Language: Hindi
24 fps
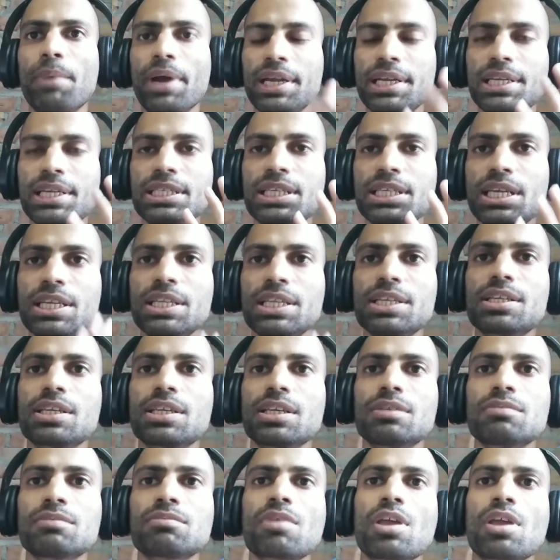बाई डीएनए
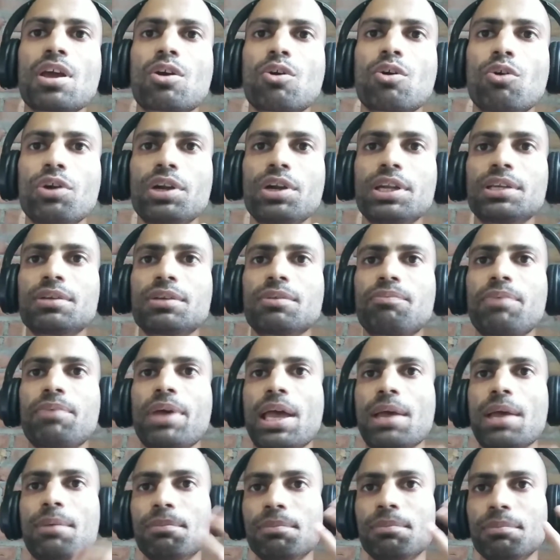के अकॉर्डिंग
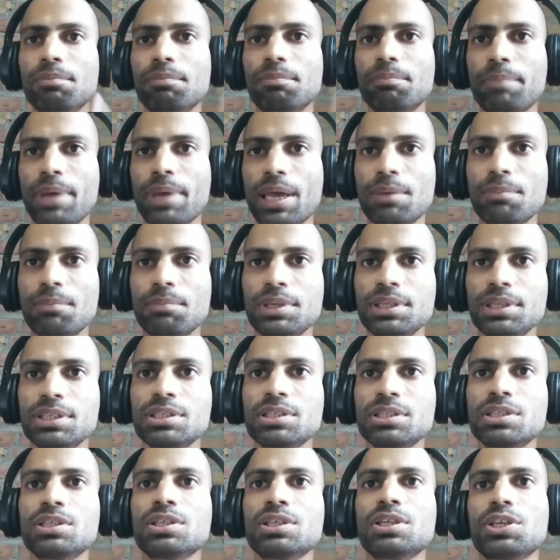फैम,
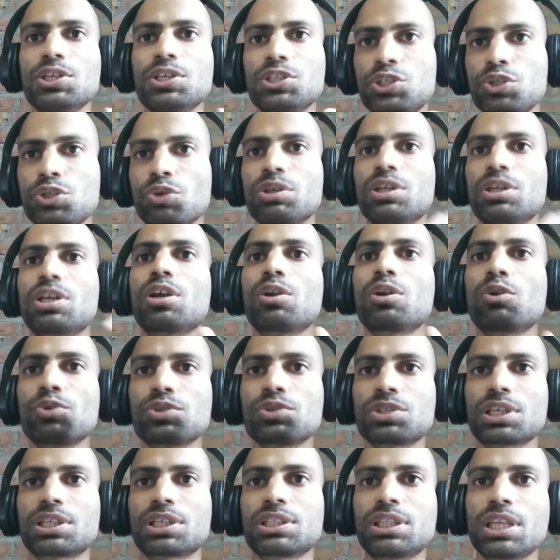फैमिली हिस्टोरिकल
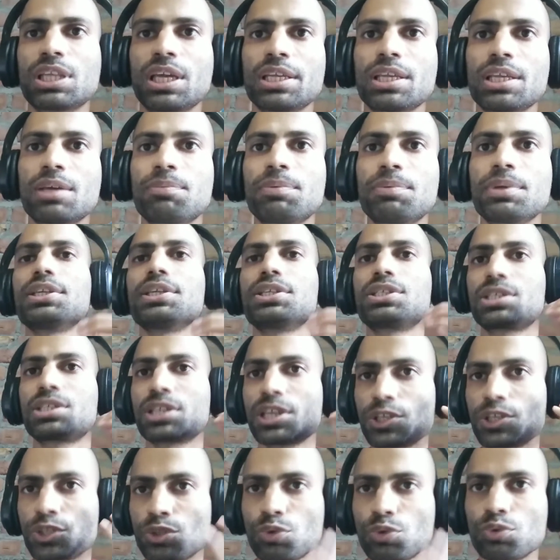हो सकता है या फिर
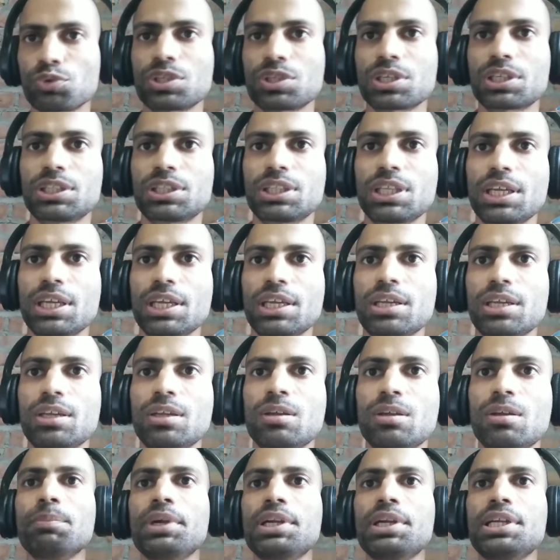स्ट्रेस हो सकता है
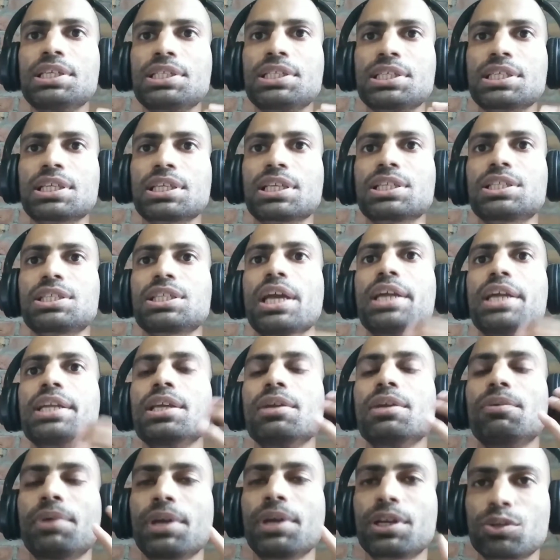मेडिसिन का साइड
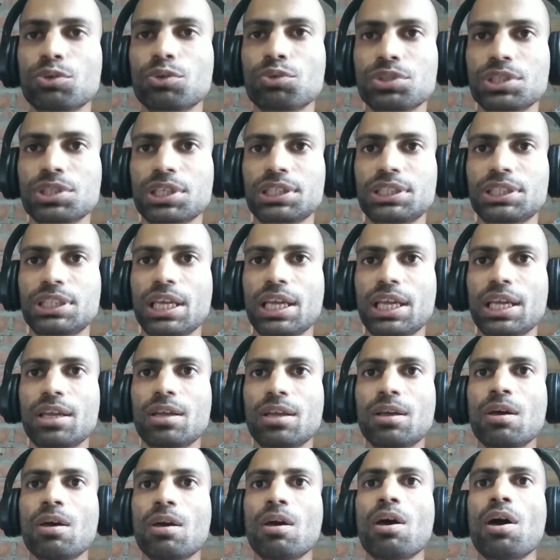इफेक्ट हो सकता
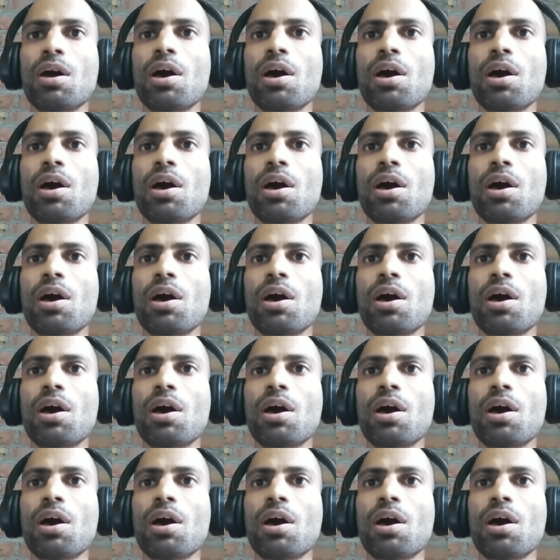है